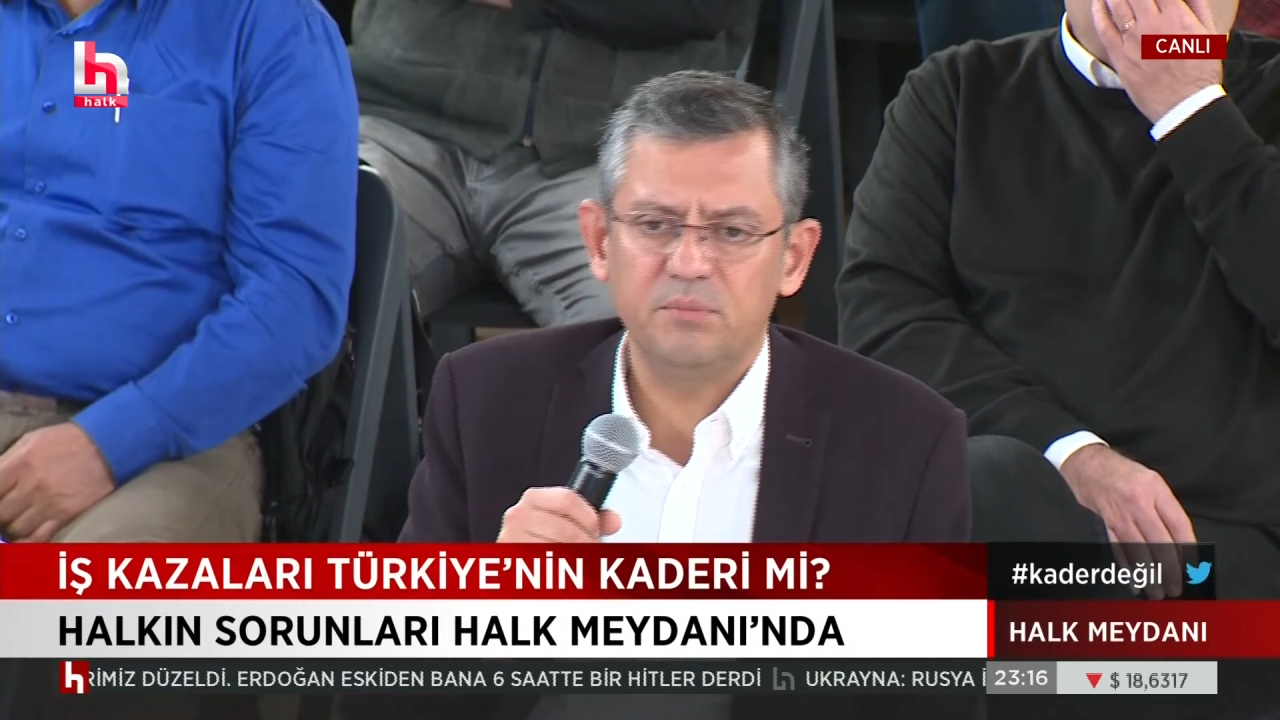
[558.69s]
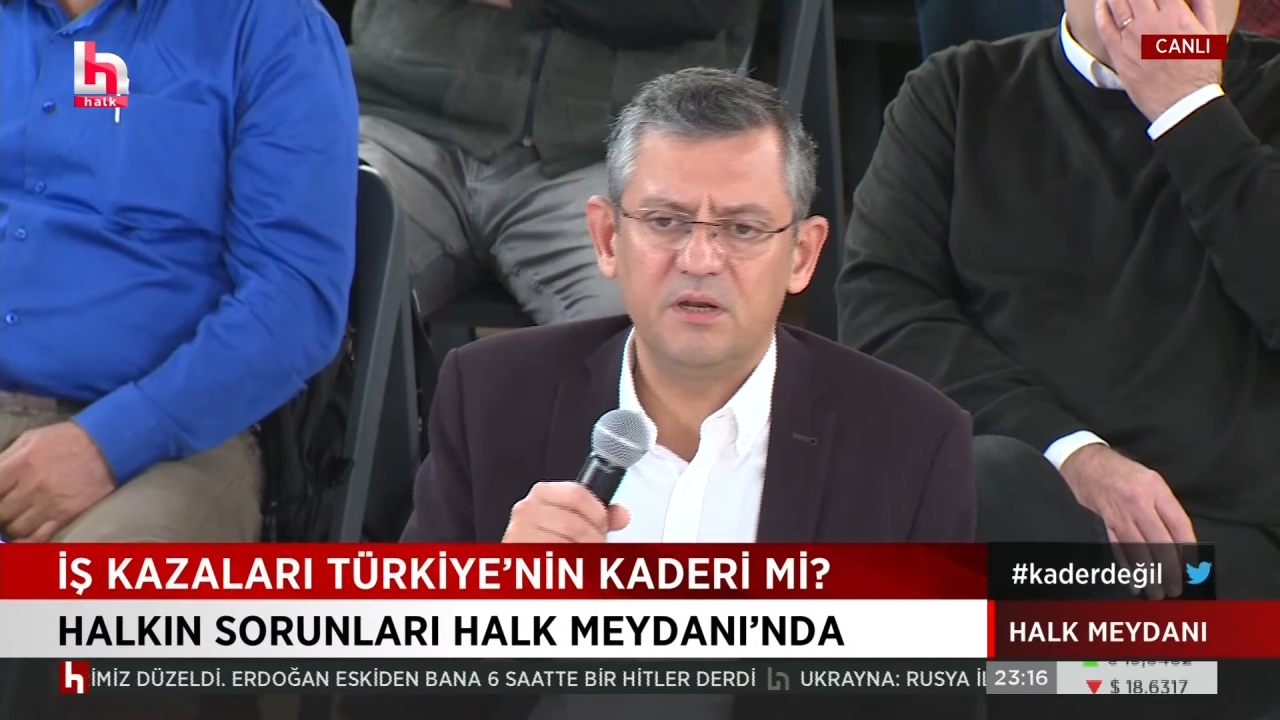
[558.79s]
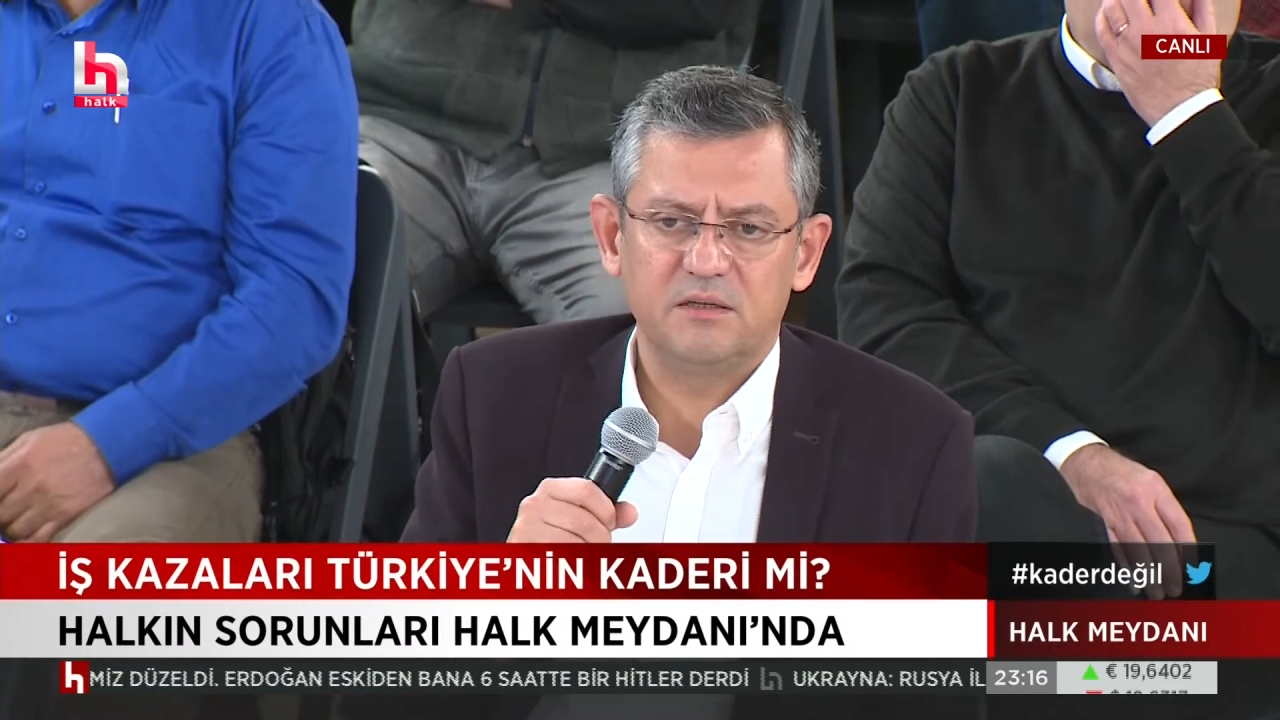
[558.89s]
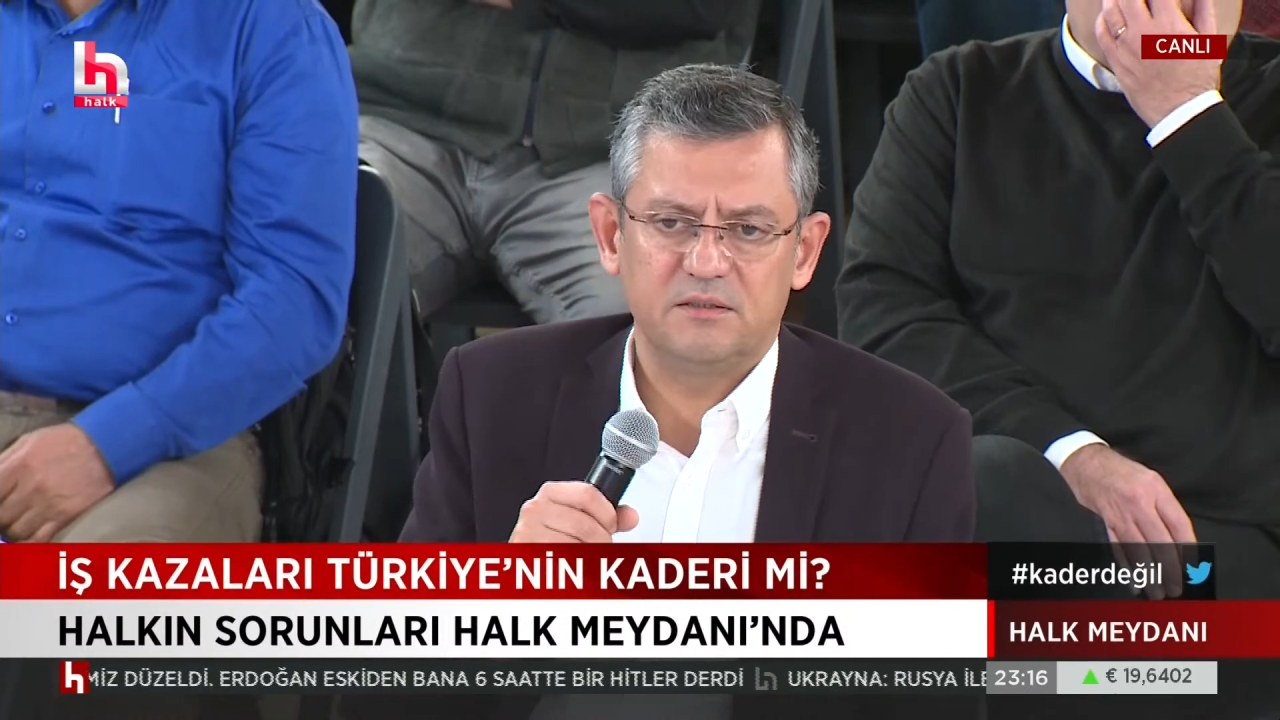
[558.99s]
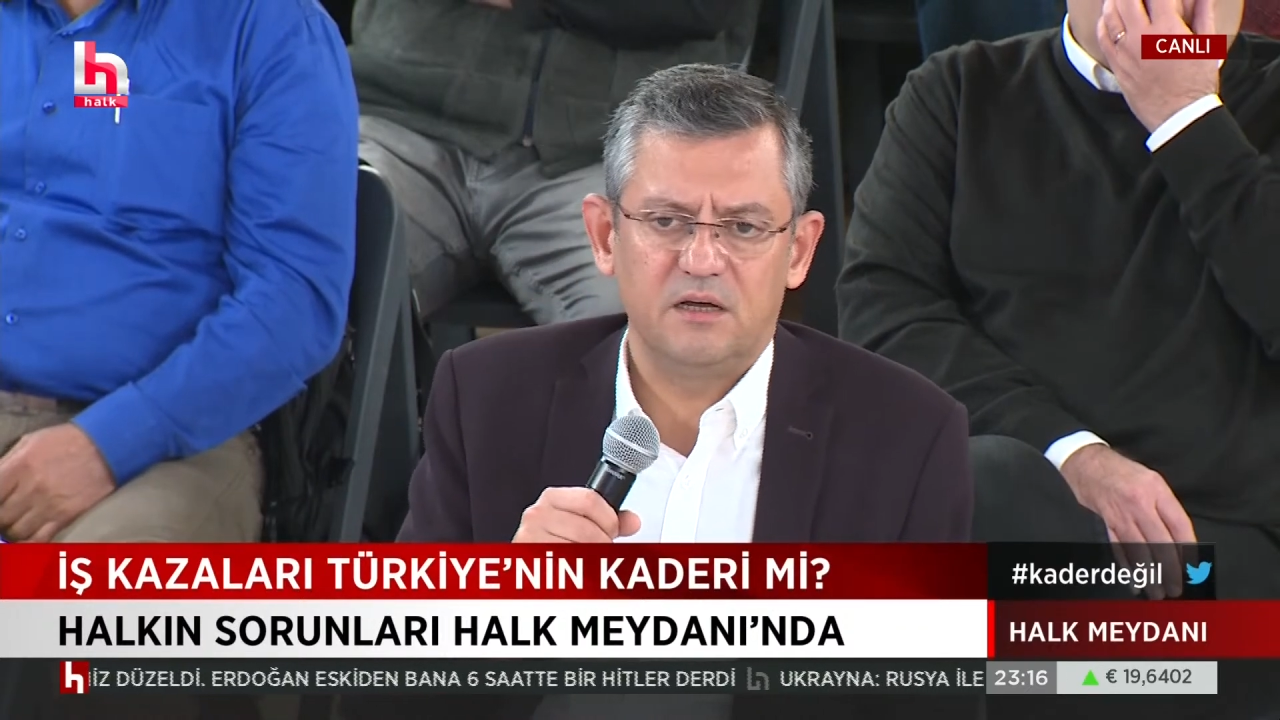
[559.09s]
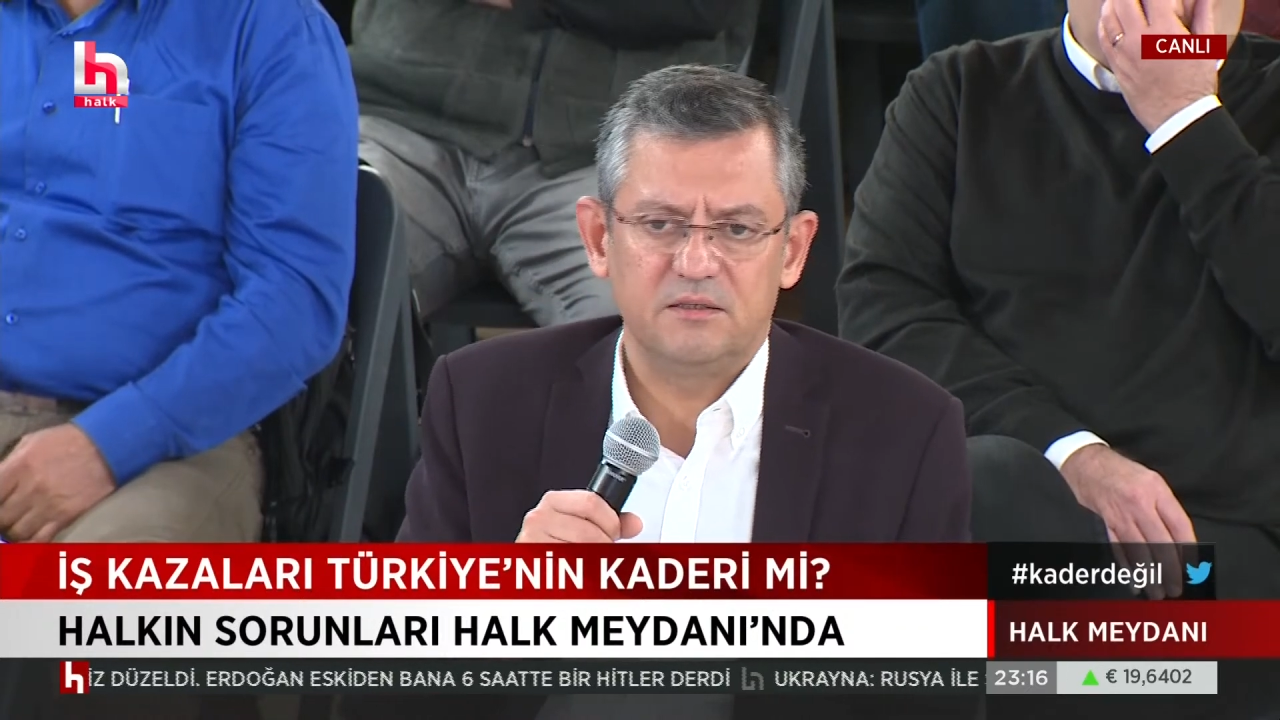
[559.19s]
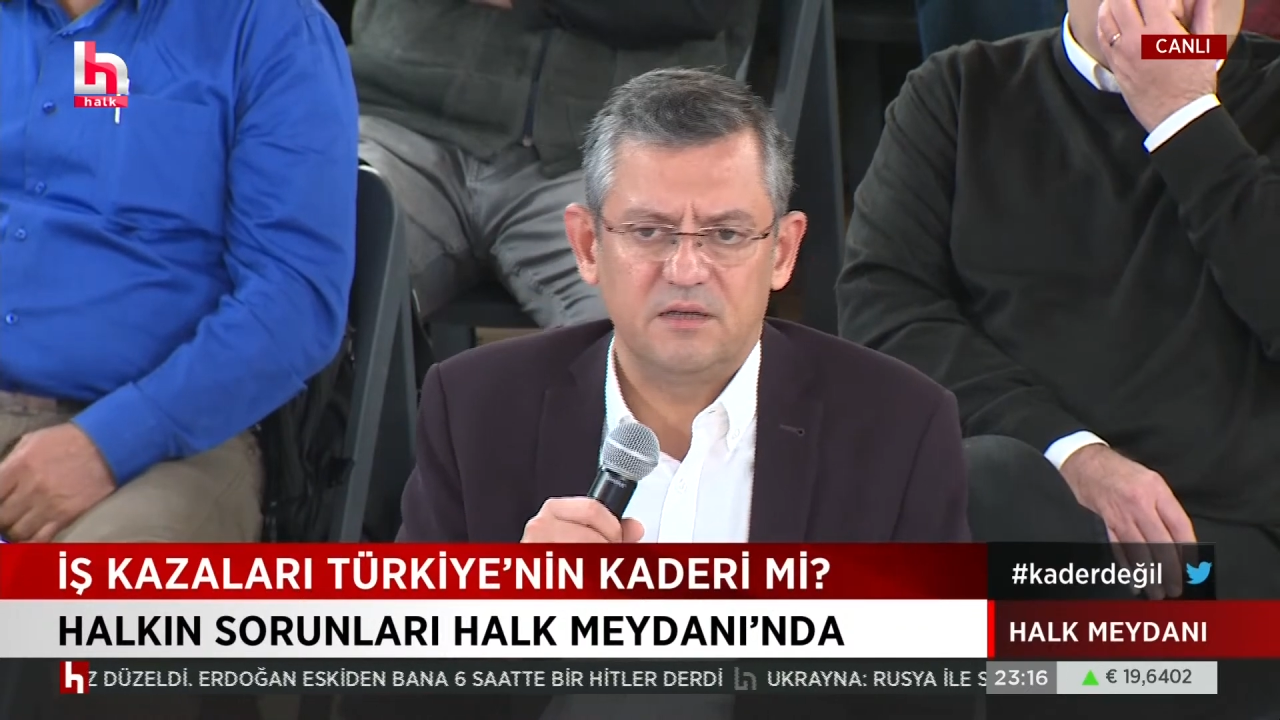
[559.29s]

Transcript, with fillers: biraz daha